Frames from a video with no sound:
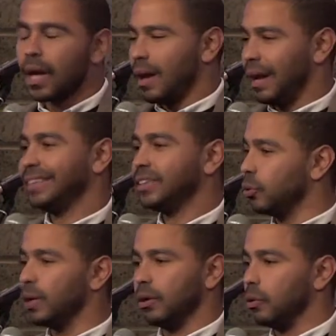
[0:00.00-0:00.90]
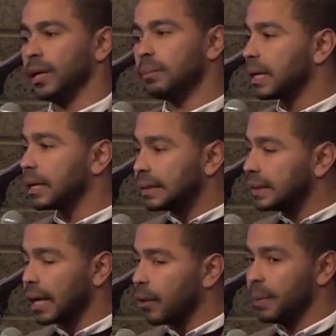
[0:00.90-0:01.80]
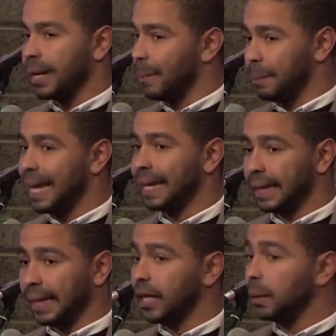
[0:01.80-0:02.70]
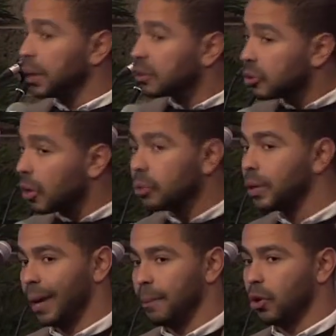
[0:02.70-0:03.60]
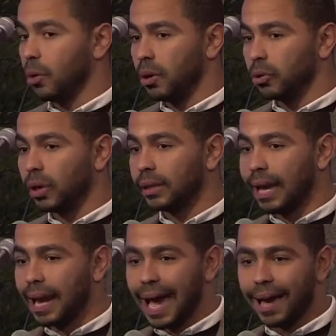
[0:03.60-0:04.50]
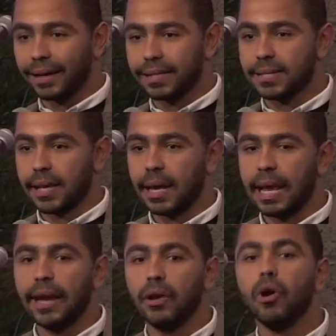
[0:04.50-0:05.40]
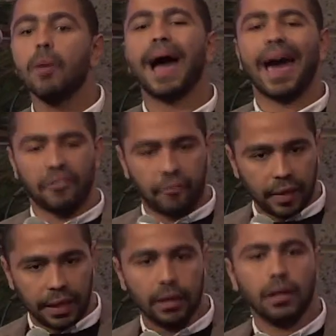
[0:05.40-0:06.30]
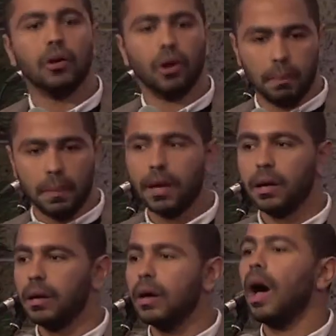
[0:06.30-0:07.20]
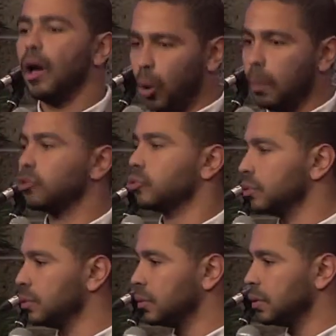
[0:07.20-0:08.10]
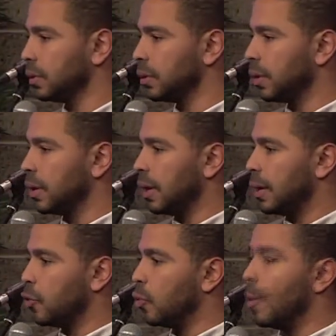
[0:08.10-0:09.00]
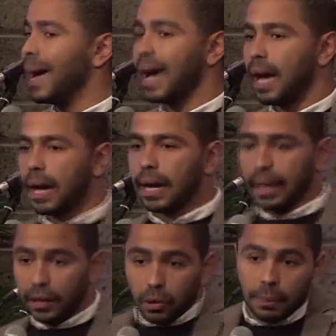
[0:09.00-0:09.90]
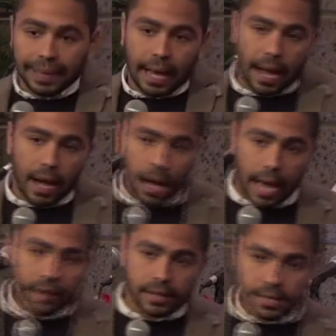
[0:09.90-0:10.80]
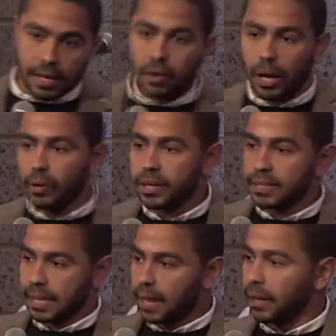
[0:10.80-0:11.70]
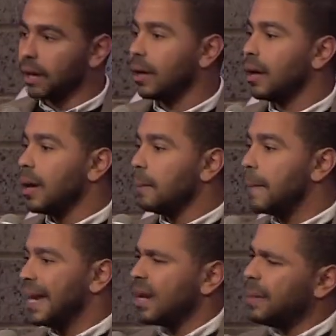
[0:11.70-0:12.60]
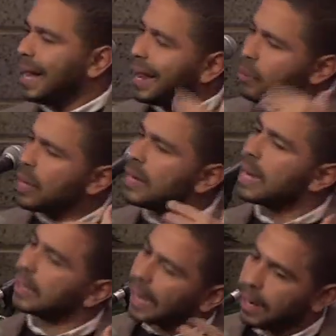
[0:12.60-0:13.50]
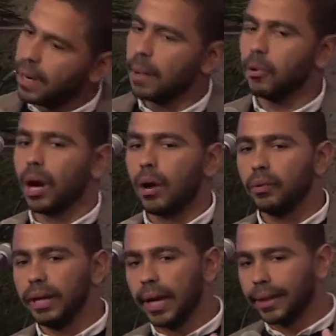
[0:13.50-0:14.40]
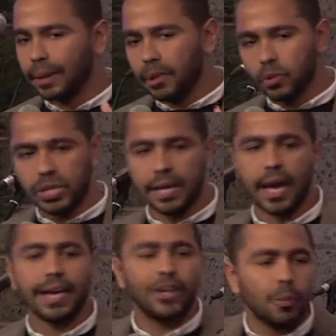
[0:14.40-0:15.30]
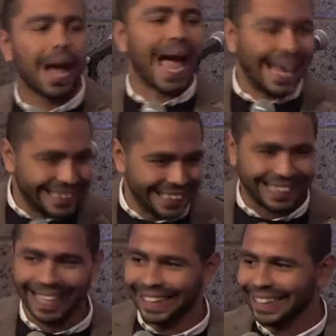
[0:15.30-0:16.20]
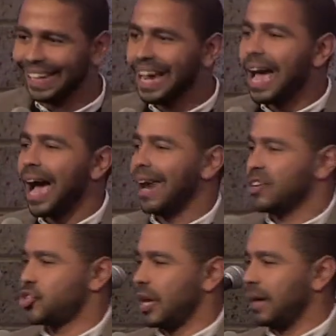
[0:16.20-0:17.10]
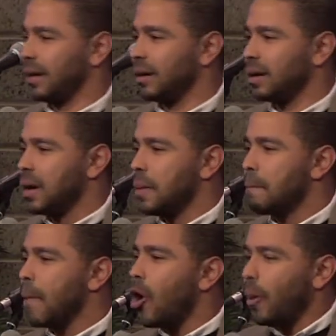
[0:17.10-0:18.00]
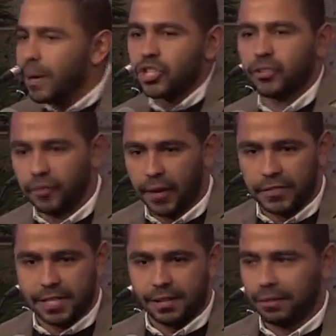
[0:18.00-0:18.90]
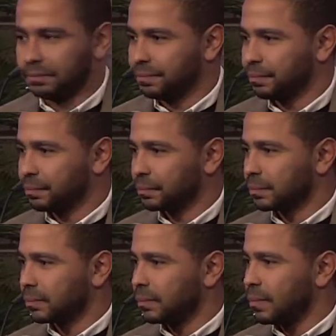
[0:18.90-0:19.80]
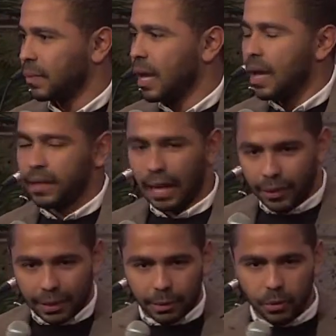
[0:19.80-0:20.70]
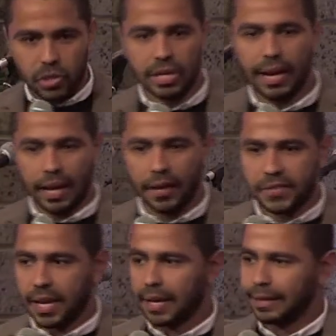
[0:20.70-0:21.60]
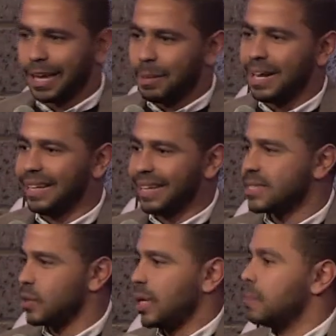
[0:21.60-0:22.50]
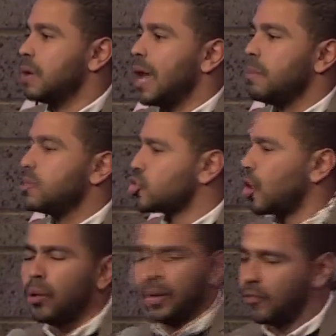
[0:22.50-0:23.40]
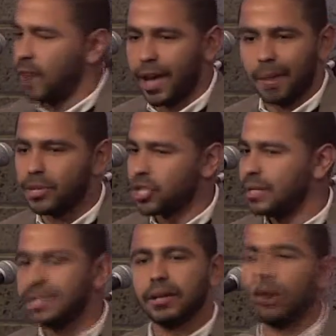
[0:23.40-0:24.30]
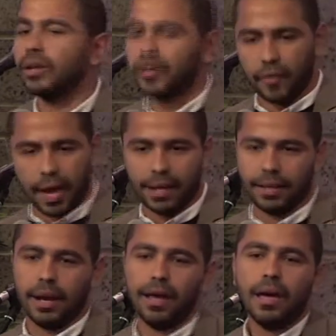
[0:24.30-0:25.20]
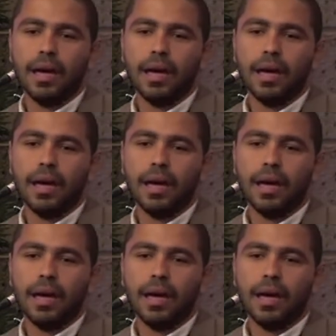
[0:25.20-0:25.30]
انا عايز اقول انه يمكن كتير قوي من ابناء جيلي بطلوا يعملوا الموضوع ده على اخر السنه لانهم عارفين ان هم هيحبطوا وبقى اليوم بتاع اخر السنه واول السنه ده بقينا بنحاول نتجنبه او نعتبره زي اي يوم عادي تاني علشان ما احبطش في نفسي ده لو انت بتبص على نفسك دايما هتحس انا انا مش قوي كفايه مش عندي اراده كفايه ان انا